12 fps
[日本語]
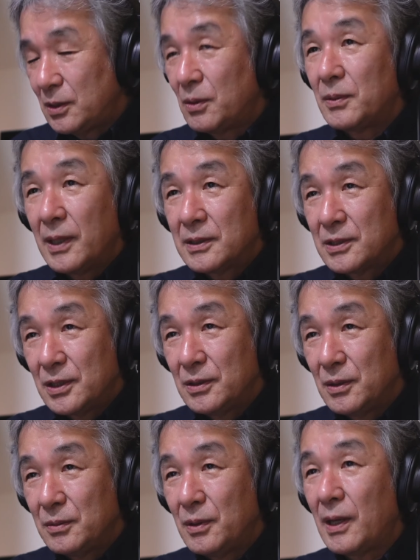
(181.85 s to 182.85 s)
の
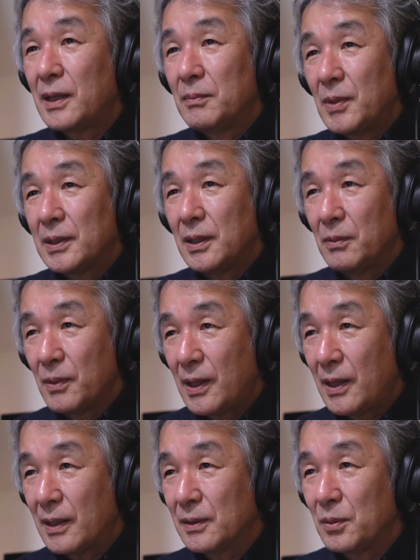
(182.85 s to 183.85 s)
列ぐらいまで
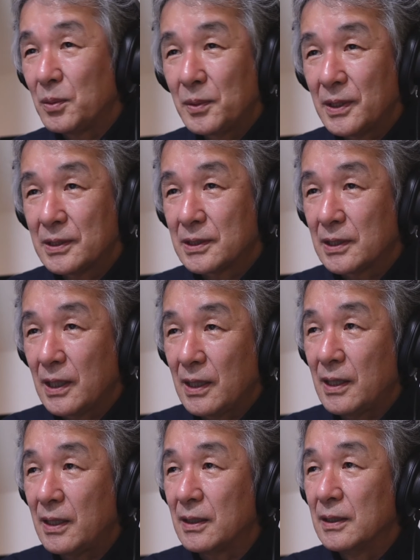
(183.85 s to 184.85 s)
はどうです
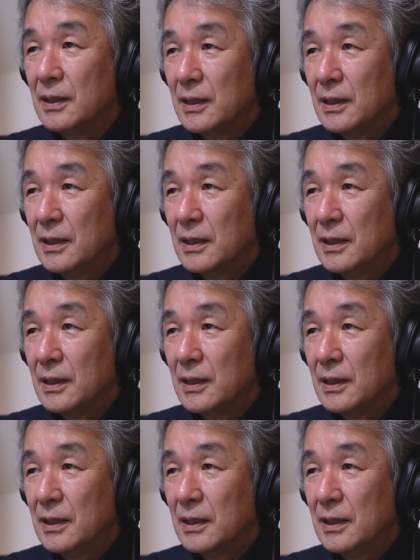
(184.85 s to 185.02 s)
か